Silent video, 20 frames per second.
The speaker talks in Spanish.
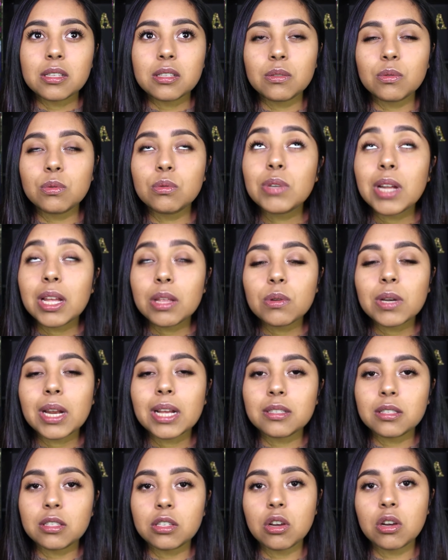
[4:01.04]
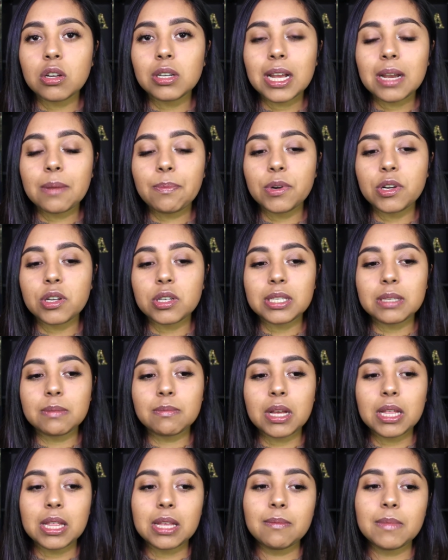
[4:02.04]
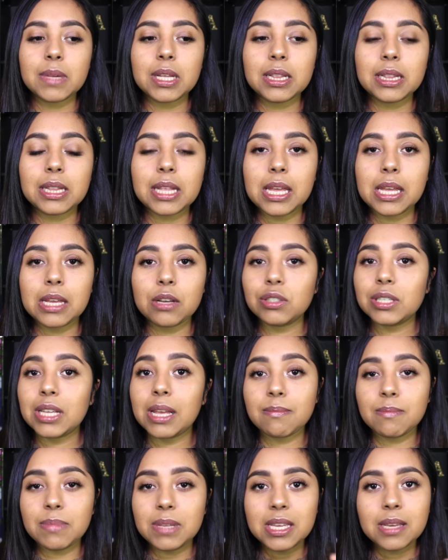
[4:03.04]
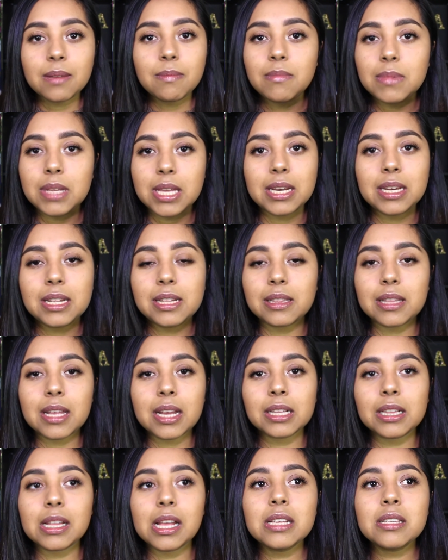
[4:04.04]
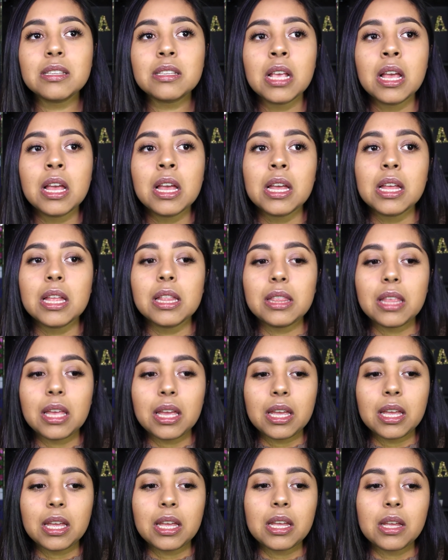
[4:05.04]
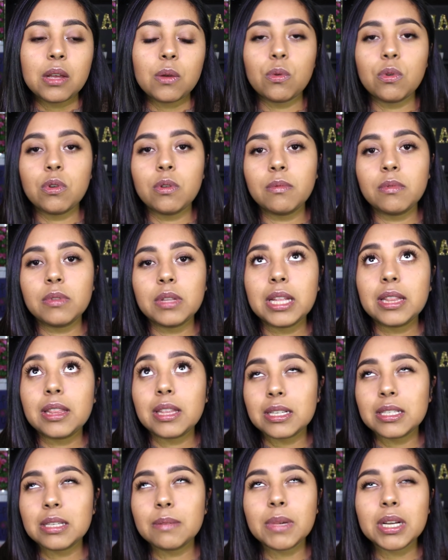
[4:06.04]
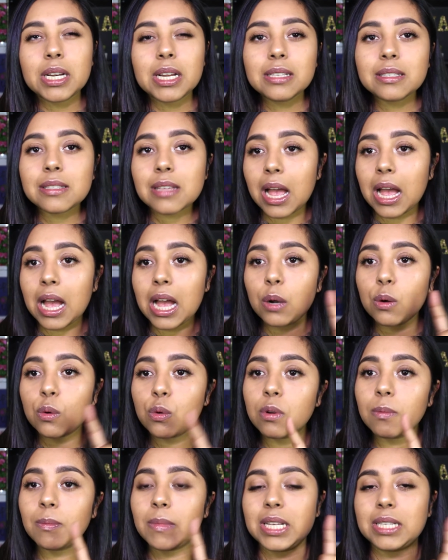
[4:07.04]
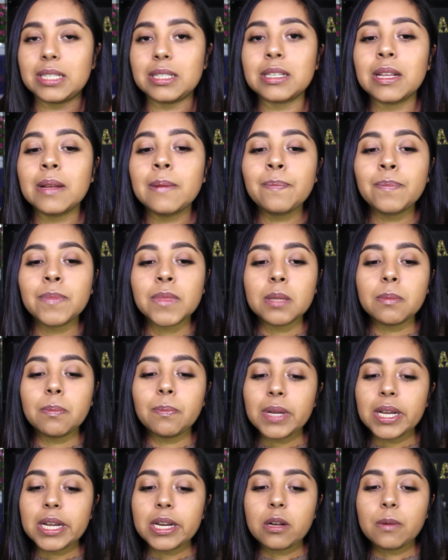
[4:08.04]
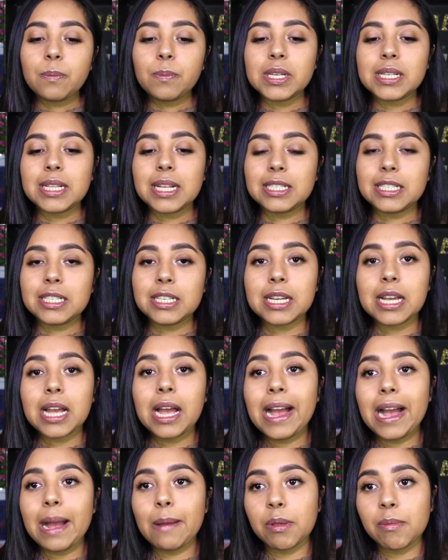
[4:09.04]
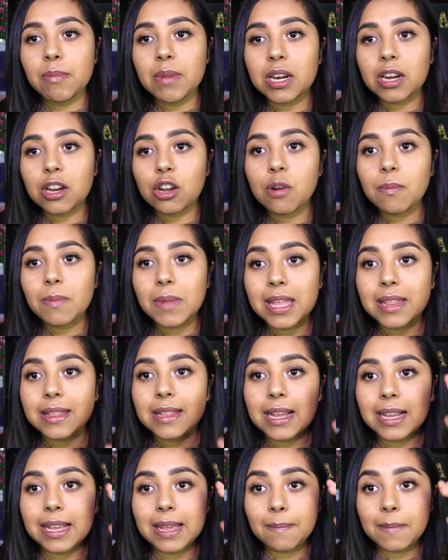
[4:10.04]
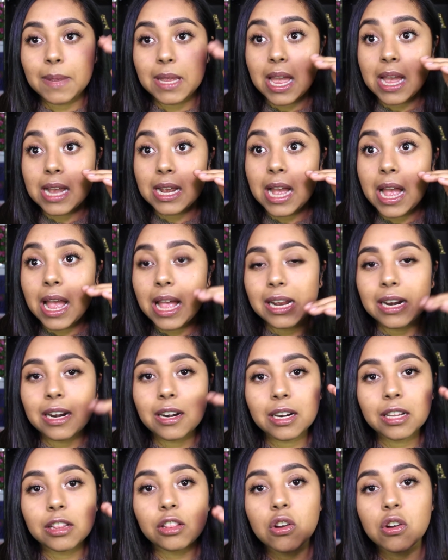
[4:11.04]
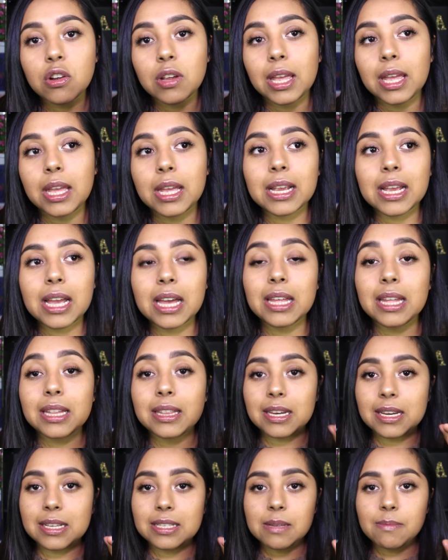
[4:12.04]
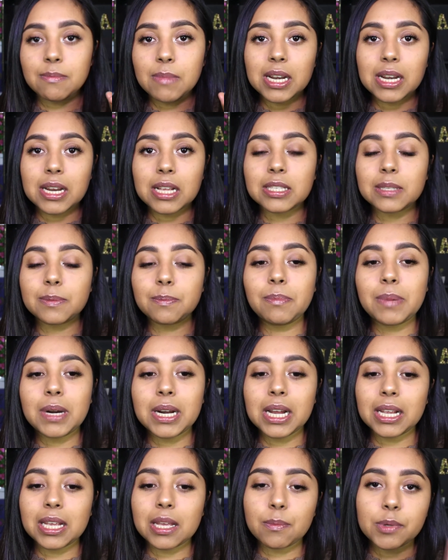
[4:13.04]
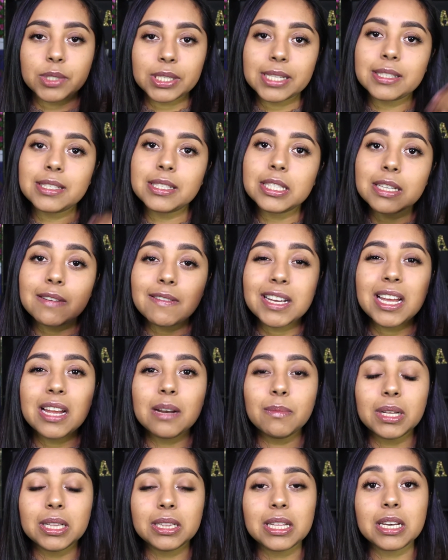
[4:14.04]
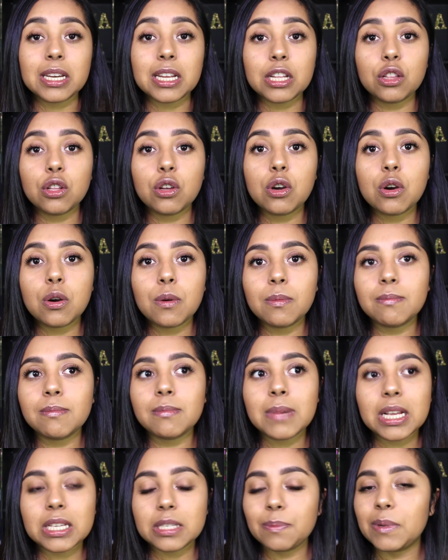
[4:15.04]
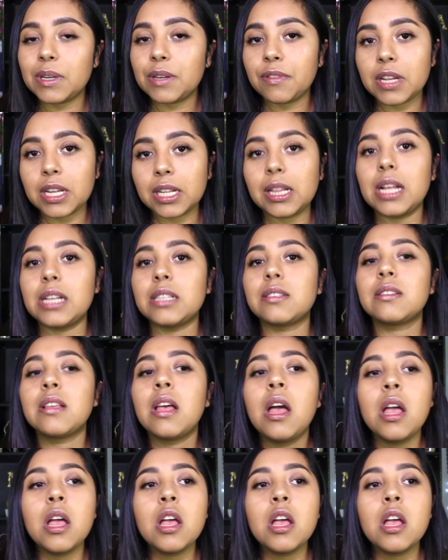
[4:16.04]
una duración aproximadamente, o sea, bien, bien intactas, de, de tres semanas a un mes. Pero pues la chica a mí me recomienda que me haga el retoque cada tres semanas para que pues así se vayan manteniendo más perfectas.